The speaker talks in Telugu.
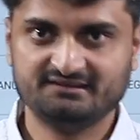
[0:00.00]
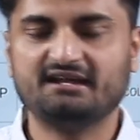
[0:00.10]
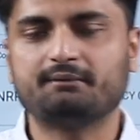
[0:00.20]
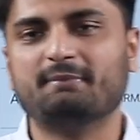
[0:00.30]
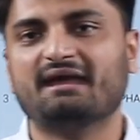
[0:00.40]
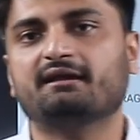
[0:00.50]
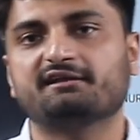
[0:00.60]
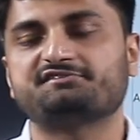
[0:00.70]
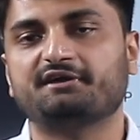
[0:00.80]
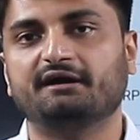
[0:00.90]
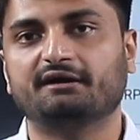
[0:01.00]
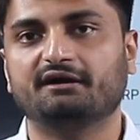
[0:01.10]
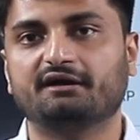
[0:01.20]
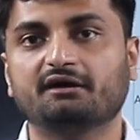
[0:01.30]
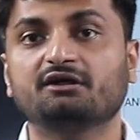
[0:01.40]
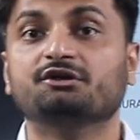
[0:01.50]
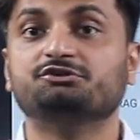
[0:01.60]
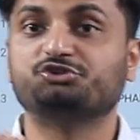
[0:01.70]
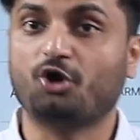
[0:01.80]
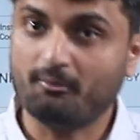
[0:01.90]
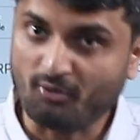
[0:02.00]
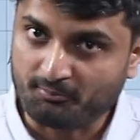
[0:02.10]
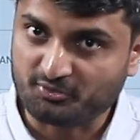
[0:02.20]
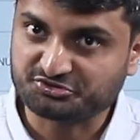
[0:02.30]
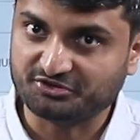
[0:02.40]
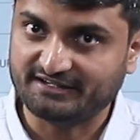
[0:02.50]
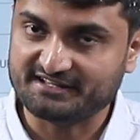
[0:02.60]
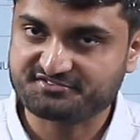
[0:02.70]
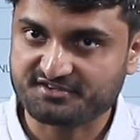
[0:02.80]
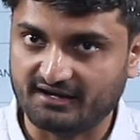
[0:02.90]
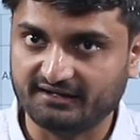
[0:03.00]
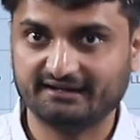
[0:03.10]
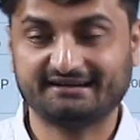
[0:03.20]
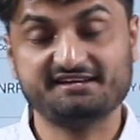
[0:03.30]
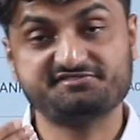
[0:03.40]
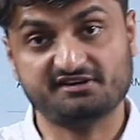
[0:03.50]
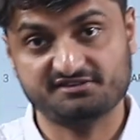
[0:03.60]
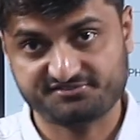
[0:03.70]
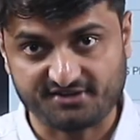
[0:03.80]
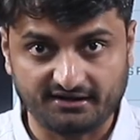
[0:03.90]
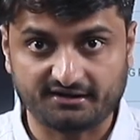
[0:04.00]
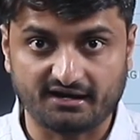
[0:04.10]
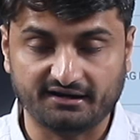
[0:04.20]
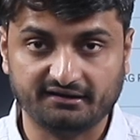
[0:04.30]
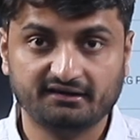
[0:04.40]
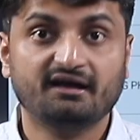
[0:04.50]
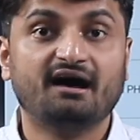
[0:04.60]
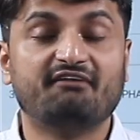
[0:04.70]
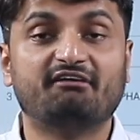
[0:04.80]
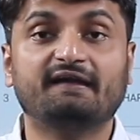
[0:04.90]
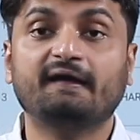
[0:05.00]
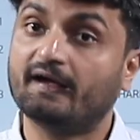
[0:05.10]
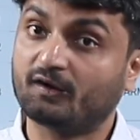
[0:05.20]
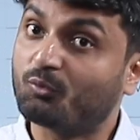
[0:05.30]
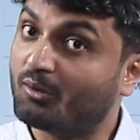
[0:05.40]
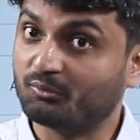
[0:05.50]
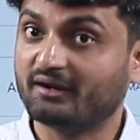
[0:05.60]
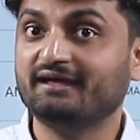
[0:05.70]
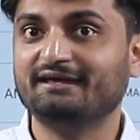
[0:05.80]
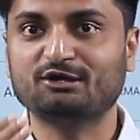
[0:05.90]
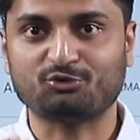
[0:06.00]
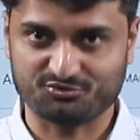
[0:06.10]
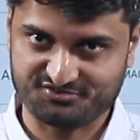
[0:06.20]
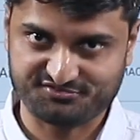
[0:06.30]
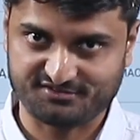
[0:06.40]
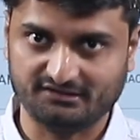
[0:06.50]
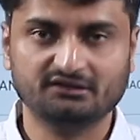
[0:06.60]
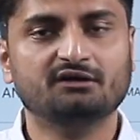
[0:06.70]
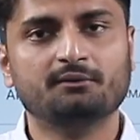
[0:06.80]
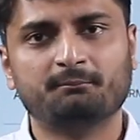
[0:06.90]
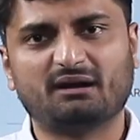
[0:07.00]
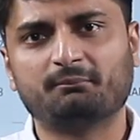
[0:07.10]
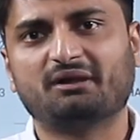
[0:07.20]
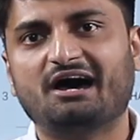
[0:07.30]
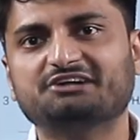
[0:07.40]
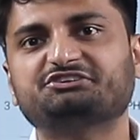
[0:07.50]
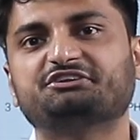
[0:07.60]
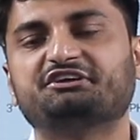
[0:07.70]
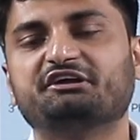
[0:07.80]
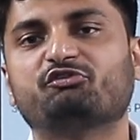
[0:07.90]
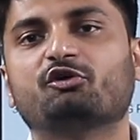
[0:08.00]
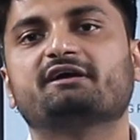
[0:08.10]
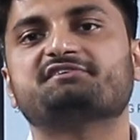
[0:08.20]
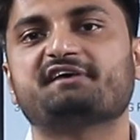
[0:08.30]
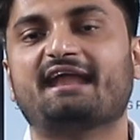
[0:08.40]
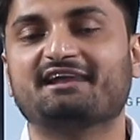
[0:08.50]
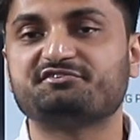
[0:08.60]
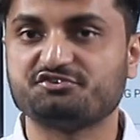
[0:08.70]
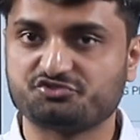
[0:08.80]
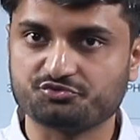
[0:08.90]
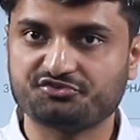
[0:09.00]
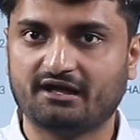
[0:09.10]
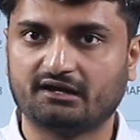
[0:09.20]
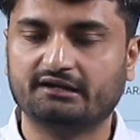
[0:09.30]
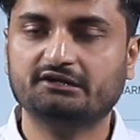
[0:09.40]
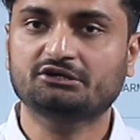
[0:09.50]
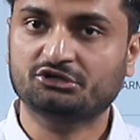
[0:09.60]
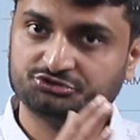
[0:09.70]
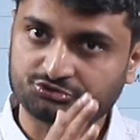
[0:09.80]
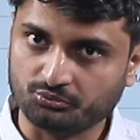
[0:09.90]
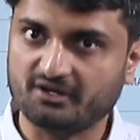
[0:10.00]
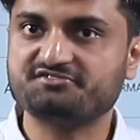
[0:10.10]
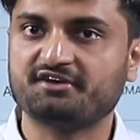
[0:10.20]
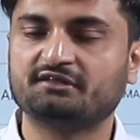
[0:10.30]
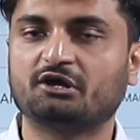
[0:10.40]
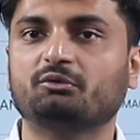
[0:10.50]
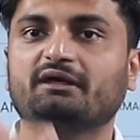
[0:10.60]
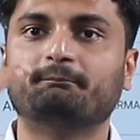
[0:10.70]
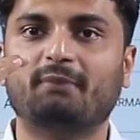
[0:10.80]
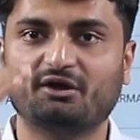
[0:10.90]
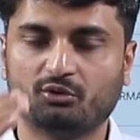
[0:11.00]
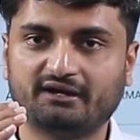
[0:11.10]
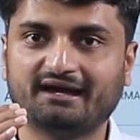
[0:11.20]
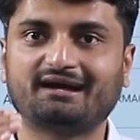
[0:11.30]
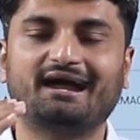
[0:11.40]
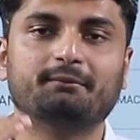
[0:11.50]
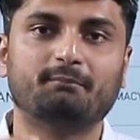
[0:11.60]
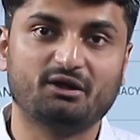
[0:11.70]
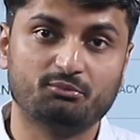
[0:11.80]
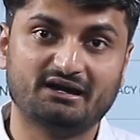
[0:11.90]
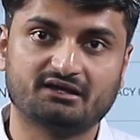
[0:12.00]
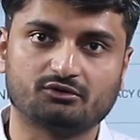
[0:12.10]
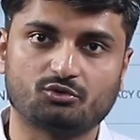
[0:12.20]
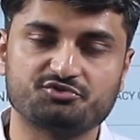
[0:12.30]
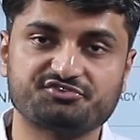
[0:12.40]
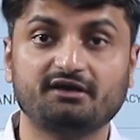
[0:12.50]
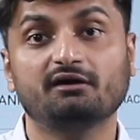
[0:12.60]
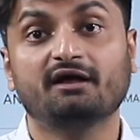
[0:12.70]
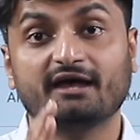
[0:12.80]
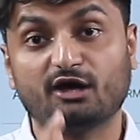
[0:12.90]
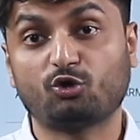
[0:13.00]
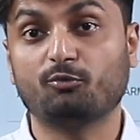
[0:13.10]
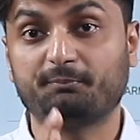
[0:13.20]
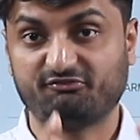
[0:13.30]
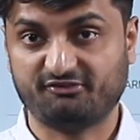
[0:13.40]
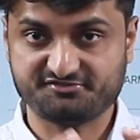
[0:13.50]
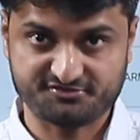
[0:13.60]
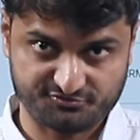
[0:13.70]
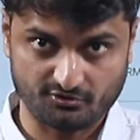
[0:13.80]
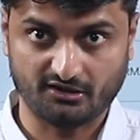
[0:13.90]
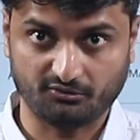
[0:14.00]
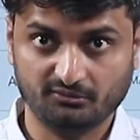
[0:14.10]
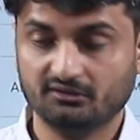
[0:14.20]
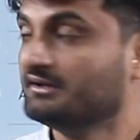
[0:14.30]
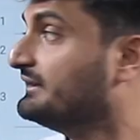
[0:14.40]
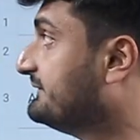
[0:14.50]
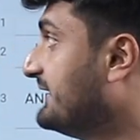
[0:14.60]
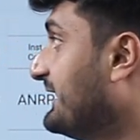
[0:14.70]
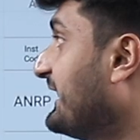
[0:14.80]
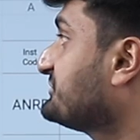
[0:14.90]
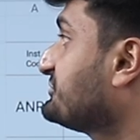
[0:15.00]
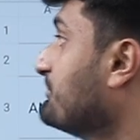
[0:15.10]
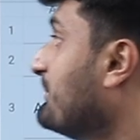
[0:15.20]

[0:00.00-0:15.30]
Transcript: దీనికి మెయిన్ రీజన్ ఏంటంటే జాబ్ ఆపర్చునిటీస్ కానీ రీసెర్చ్ సైడ్ కానీ అవన్నీ ఎక్కువ ఉన్నాయి ఈ కోర్సెస్కి మనం లాస్ట్ త్రీ ఫోర్ ఇయర్స్ అనాలిసిస్ చూసినా కానీ స్టూడెంట్స్ అందరూ ఈ బయోటెక్ అండ్ బయోమెడికల్ కోర్స్కి ఎక్కువ ప్రిఫరెన్స్ ఇస్తున్నారు దెన్ నెక్స్ట్